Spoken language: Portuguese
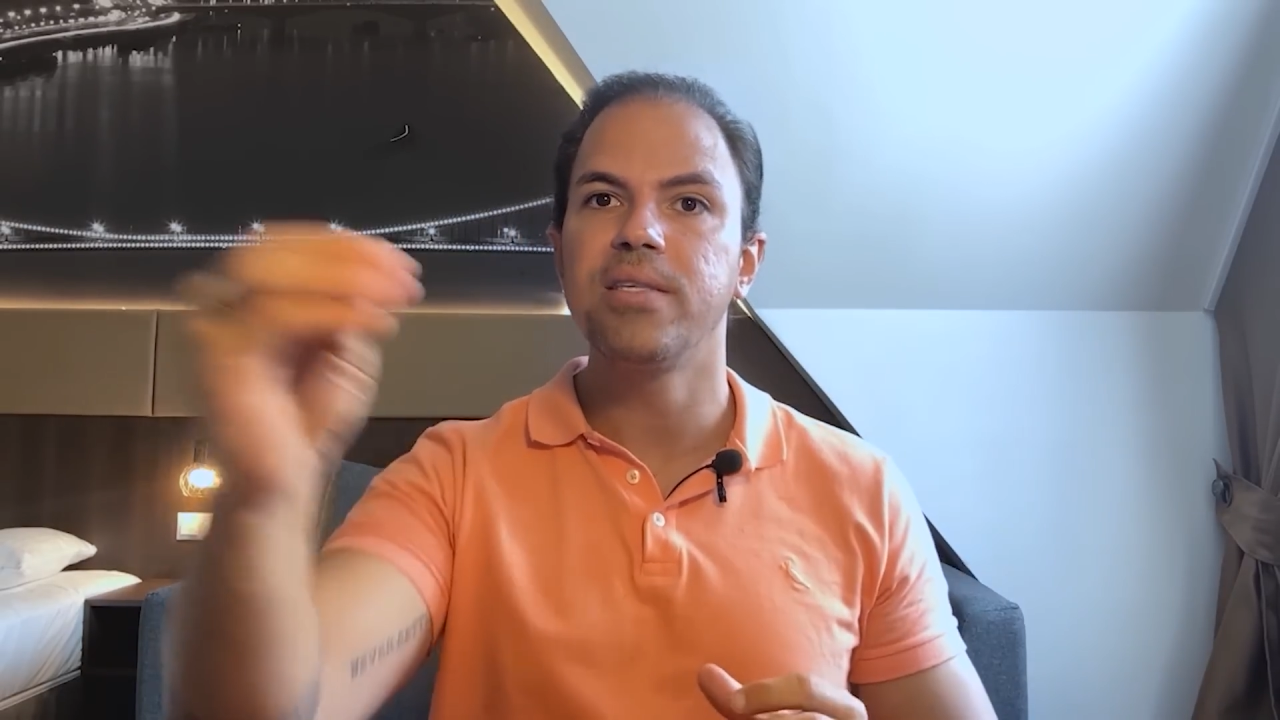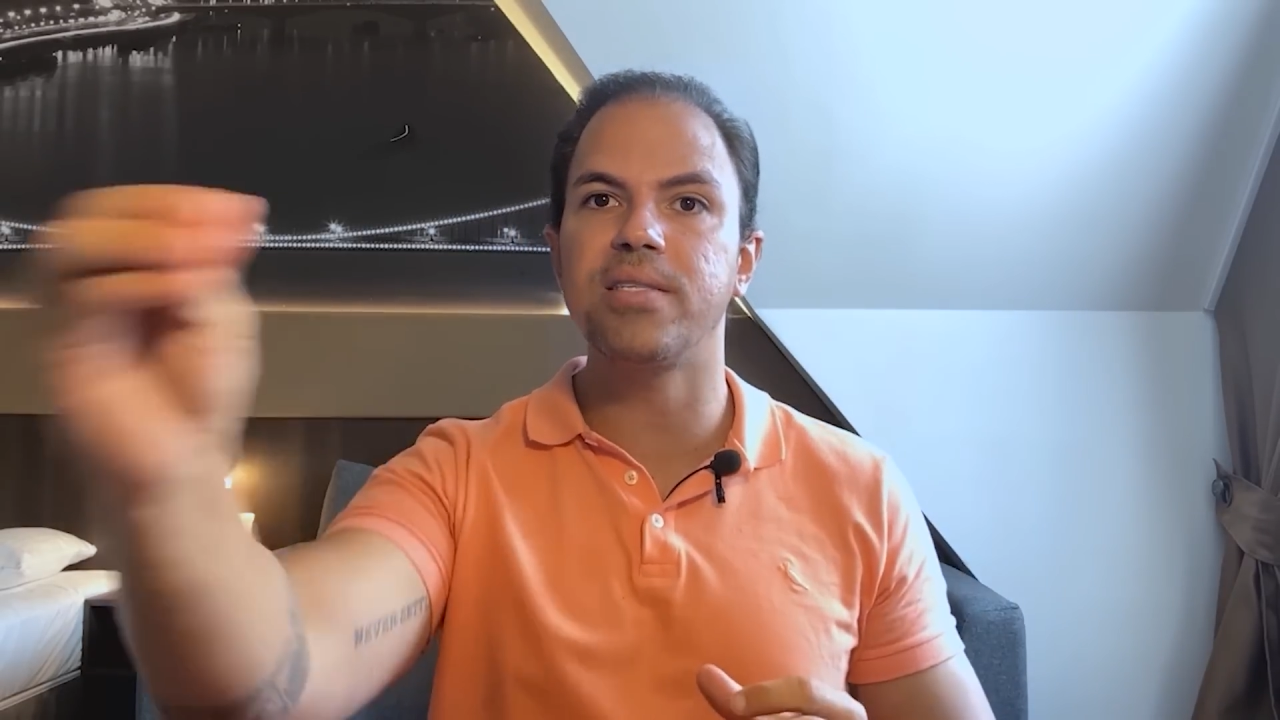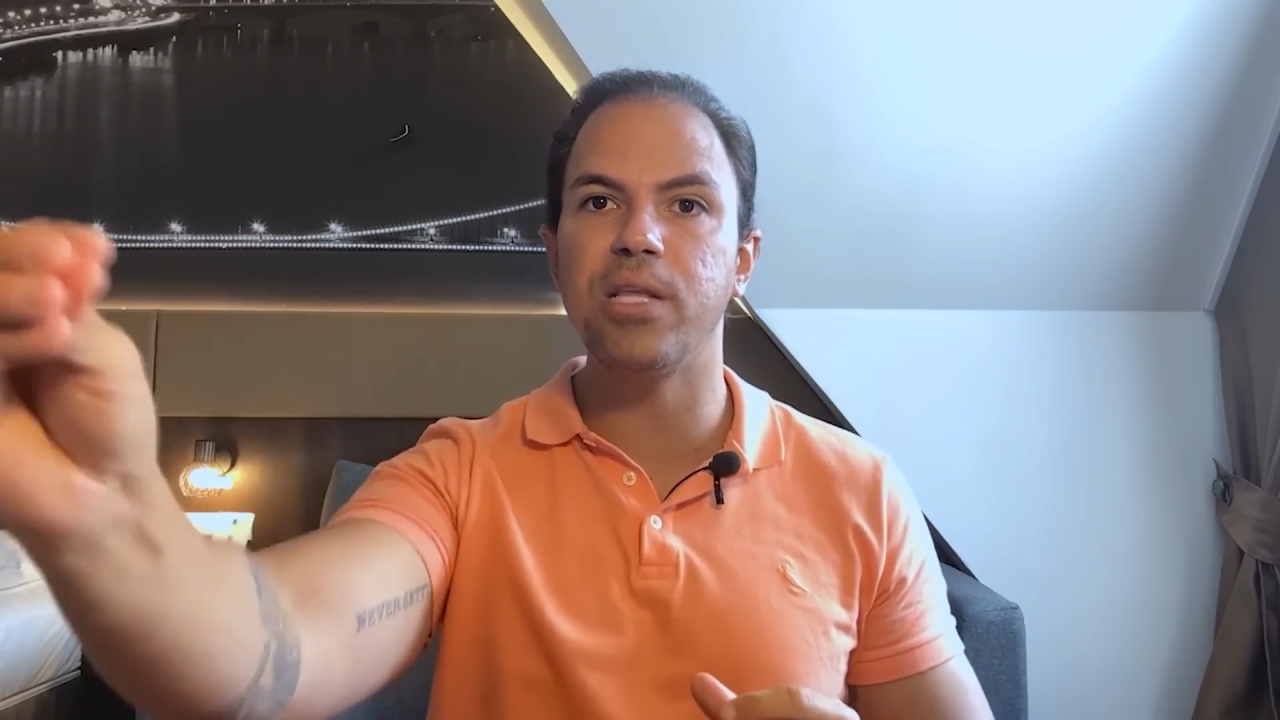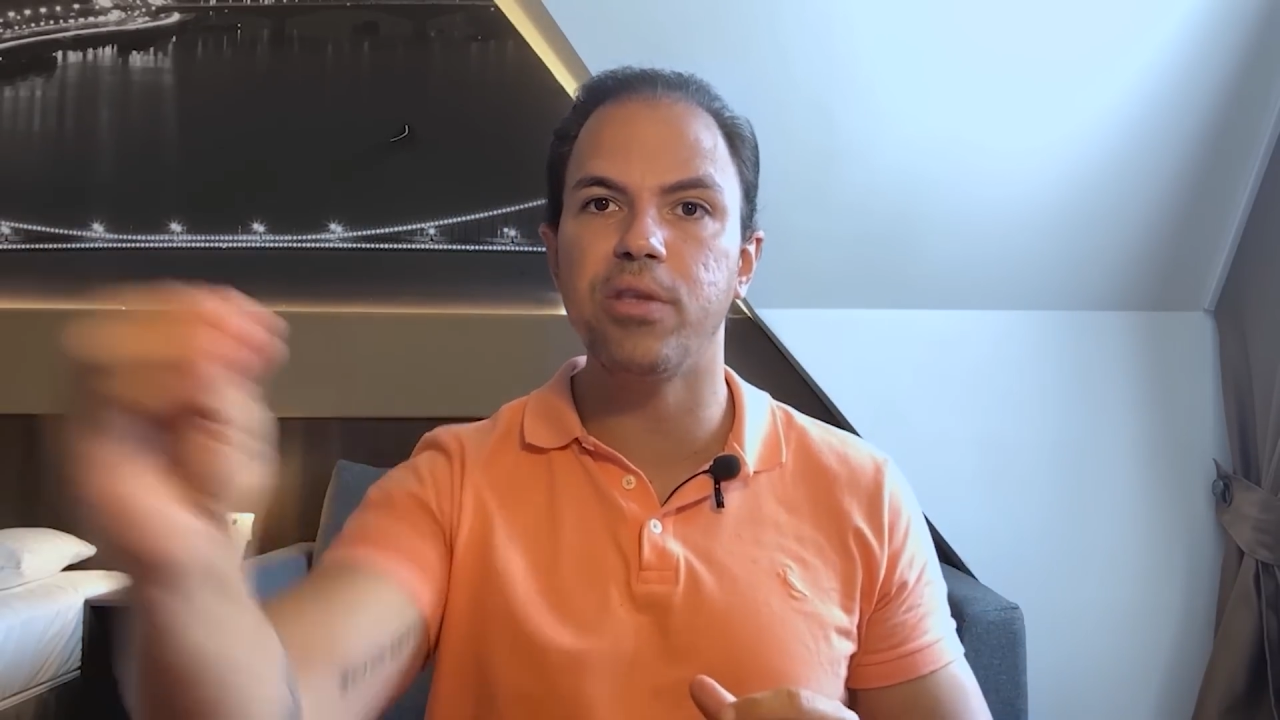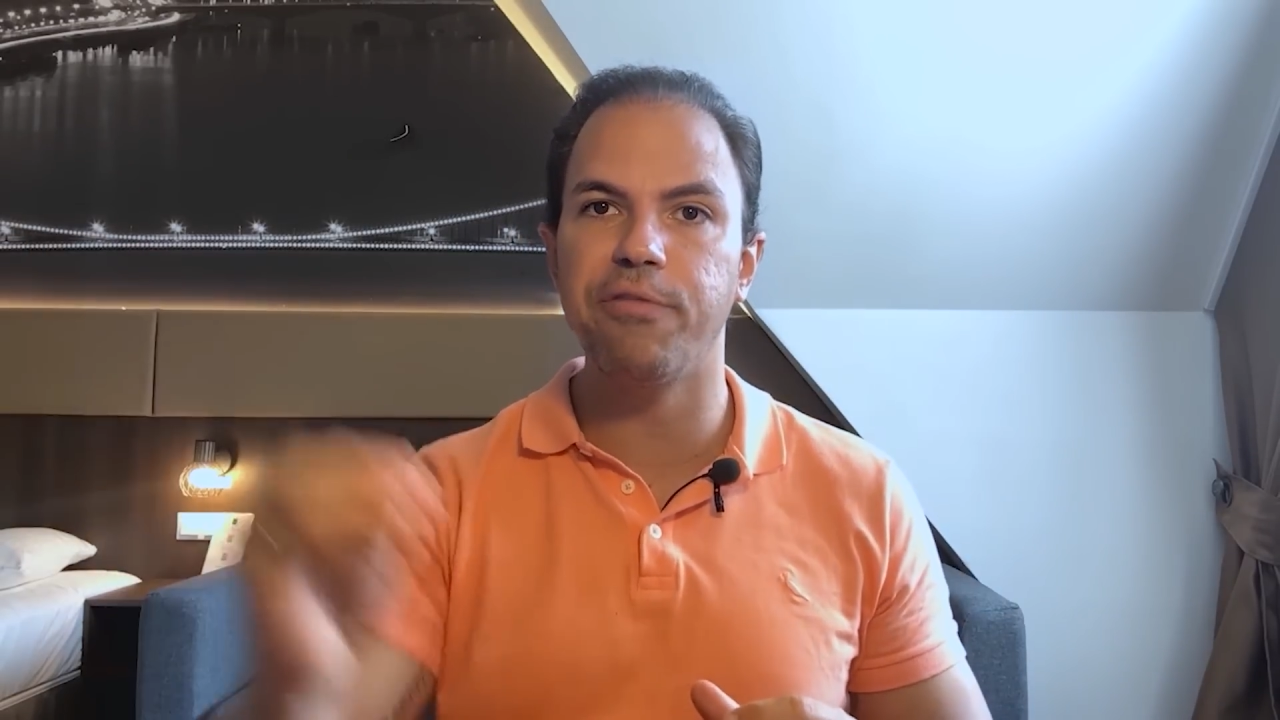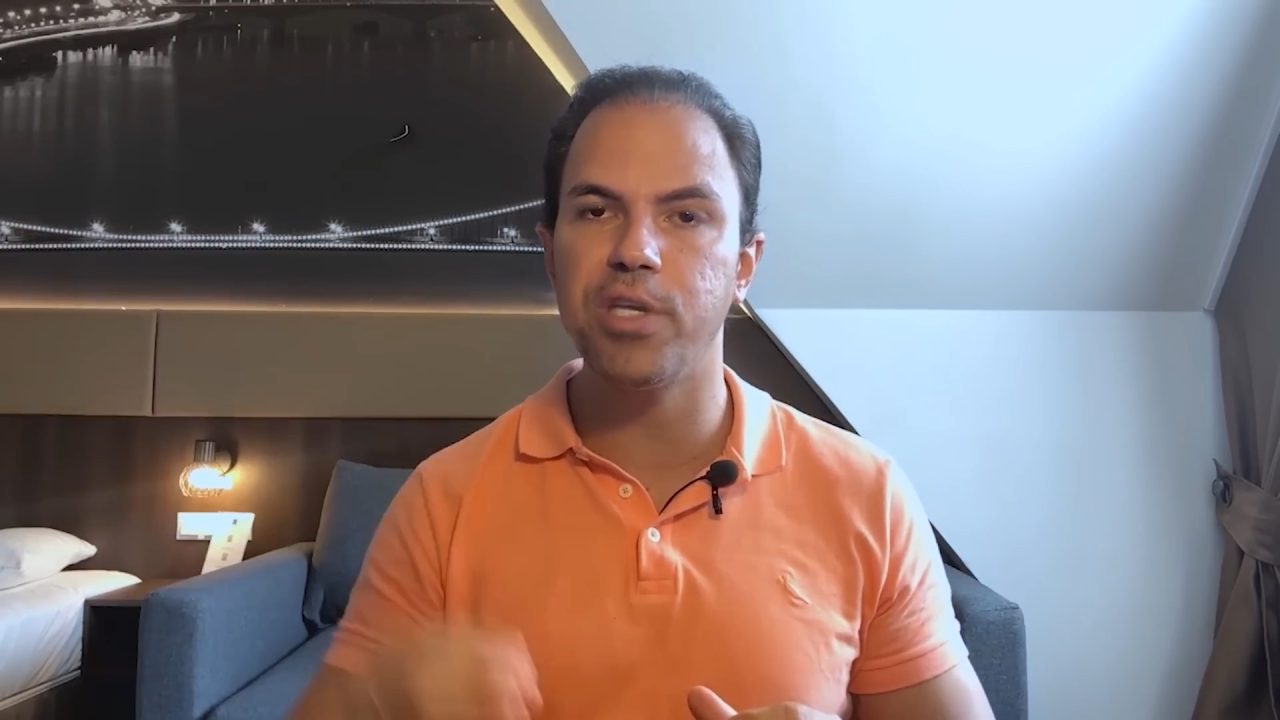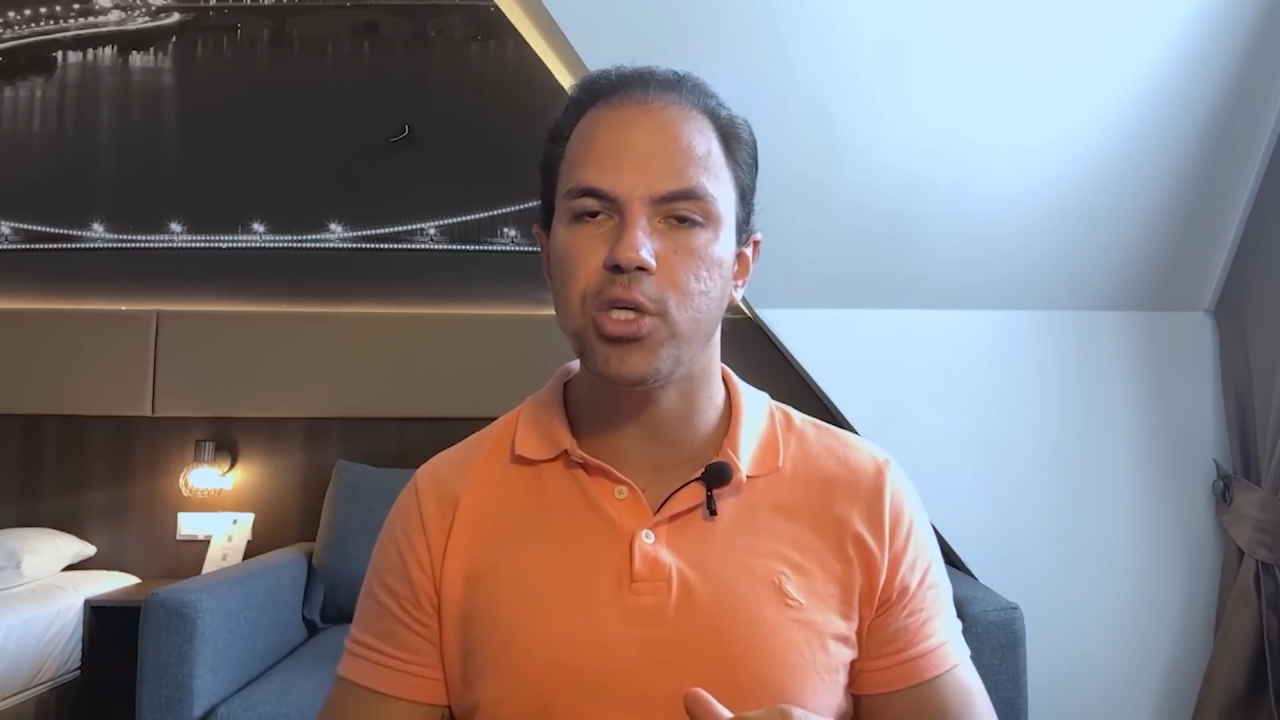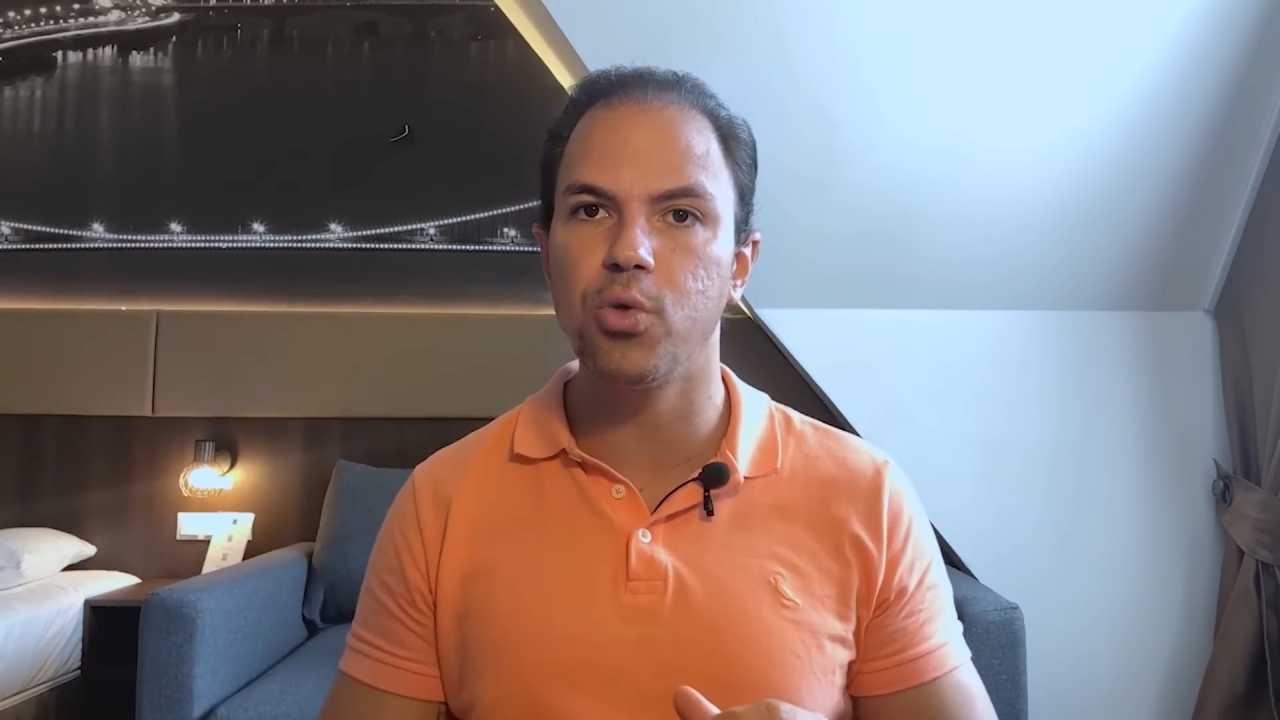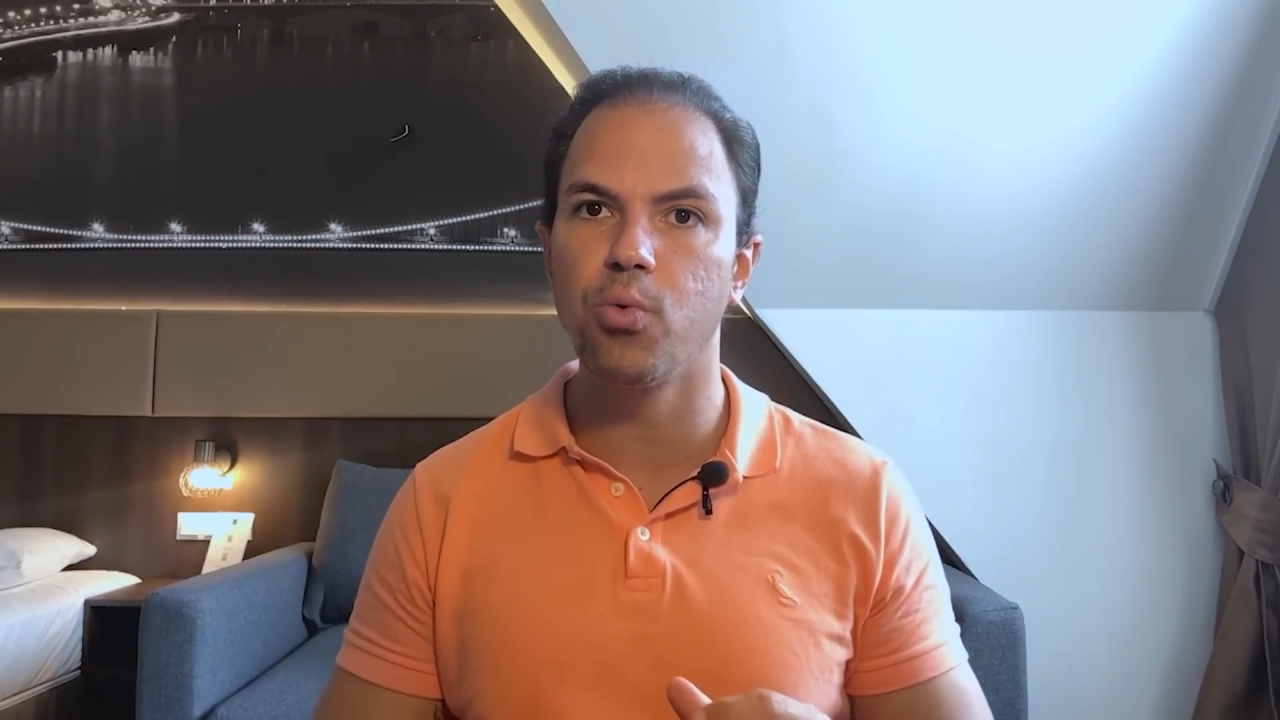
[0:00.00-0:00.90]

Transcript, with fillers: 120